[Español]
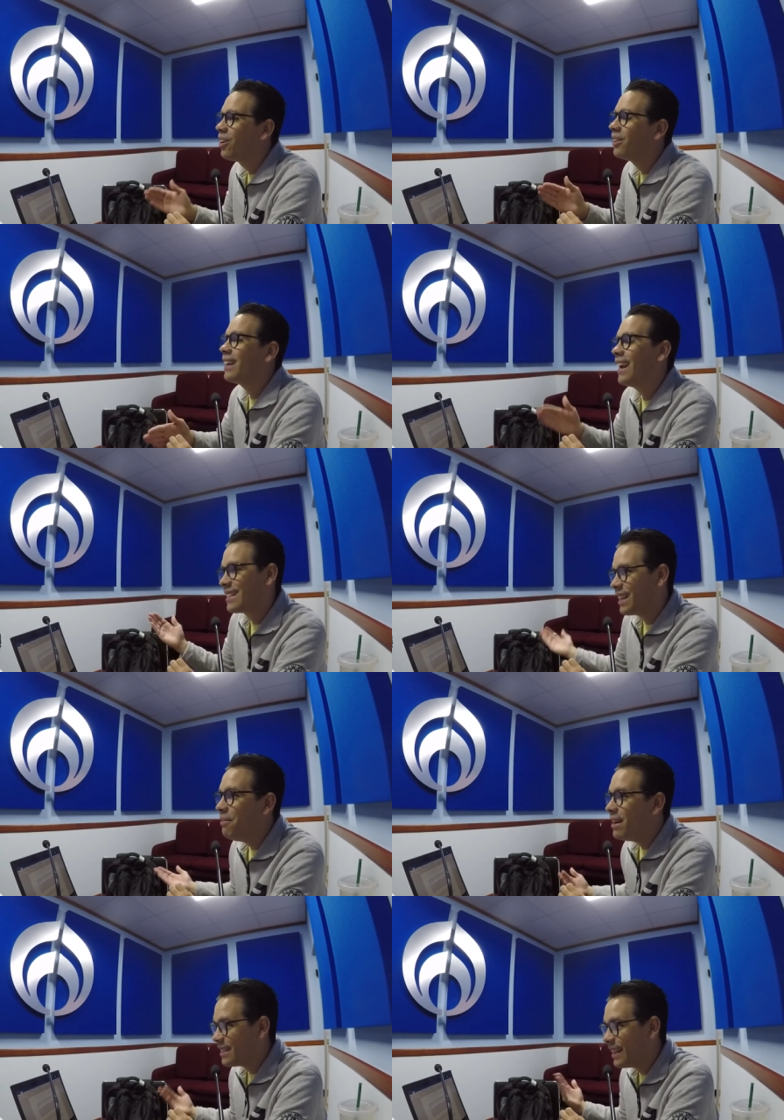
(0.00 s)
Contra las
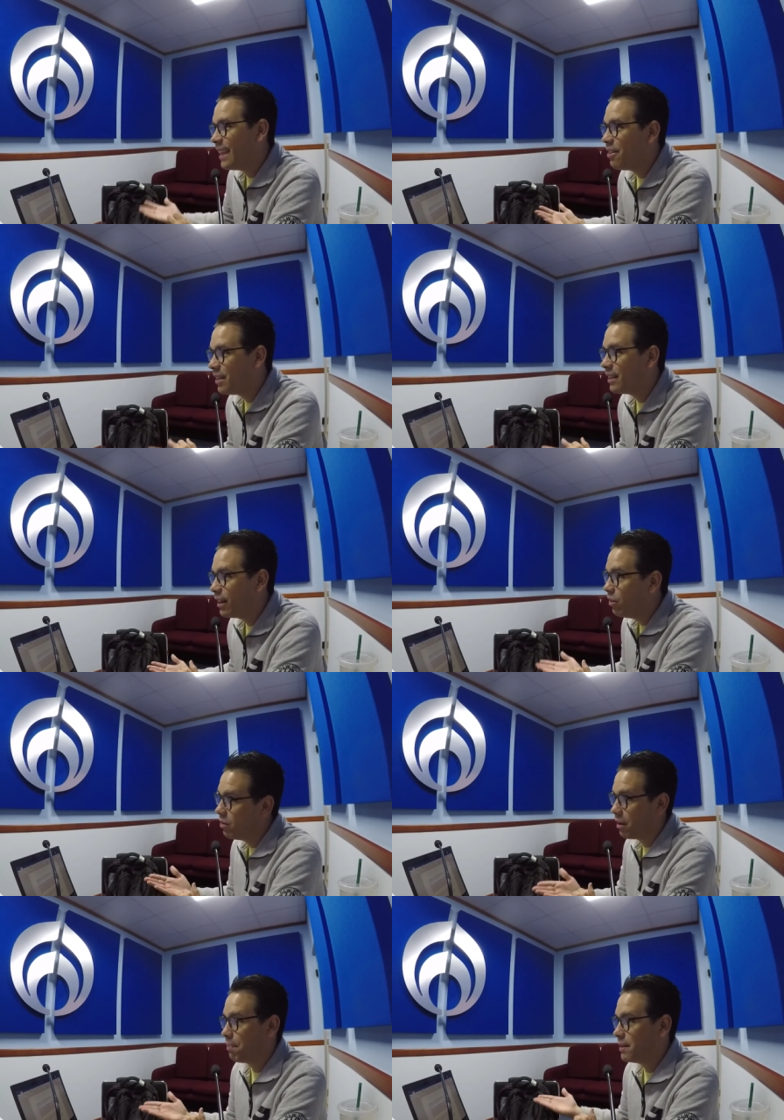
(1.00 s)
cámaras que hay ahorita, ¿no? Lo
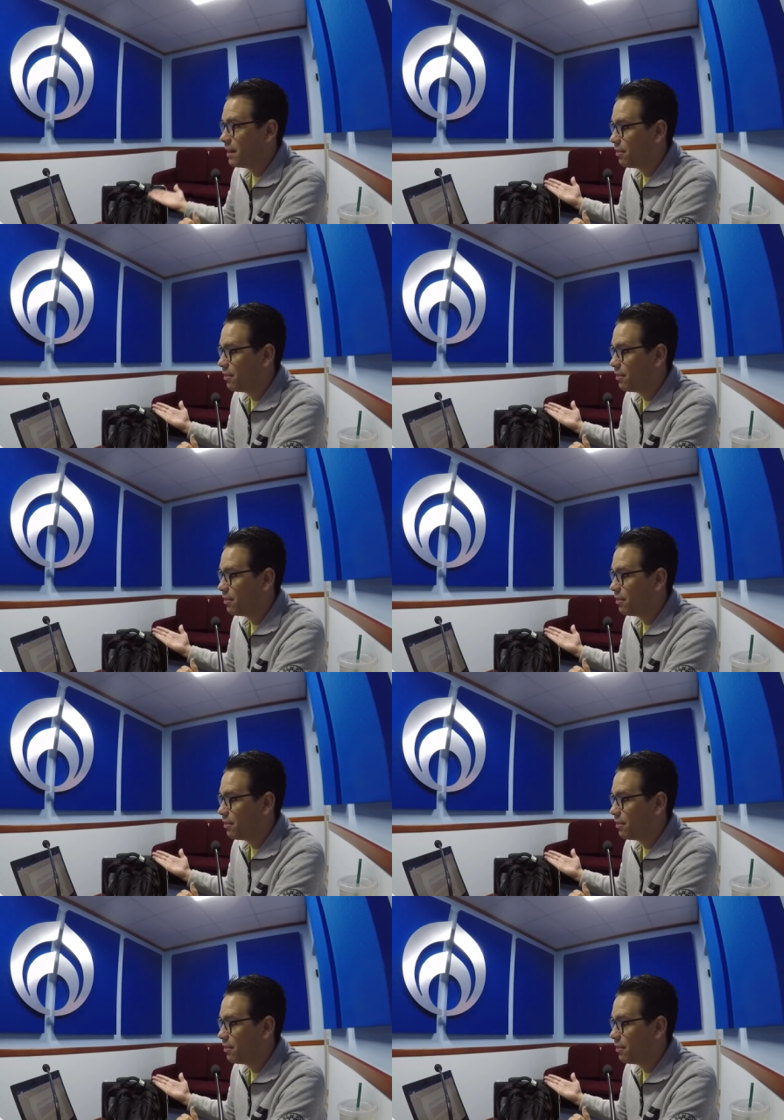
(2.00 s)
que pasa es que